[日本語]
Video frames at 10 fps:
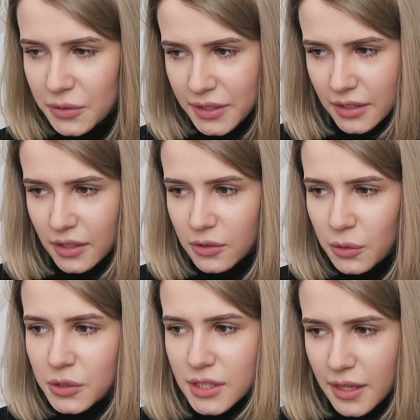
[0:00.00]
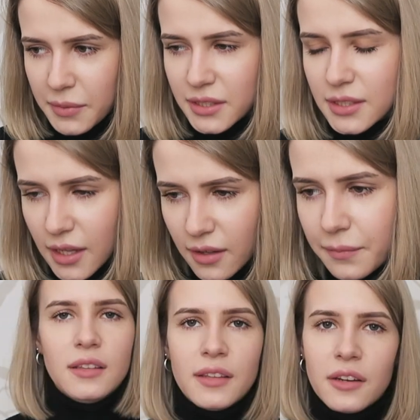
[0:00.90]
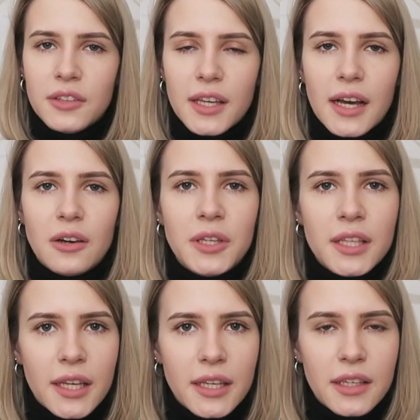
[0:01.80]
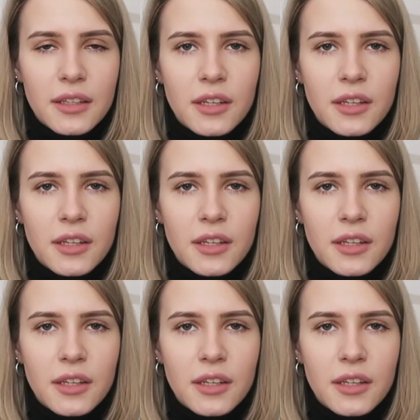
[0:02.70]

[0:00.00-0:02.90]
時どうしていますかやる気が起きない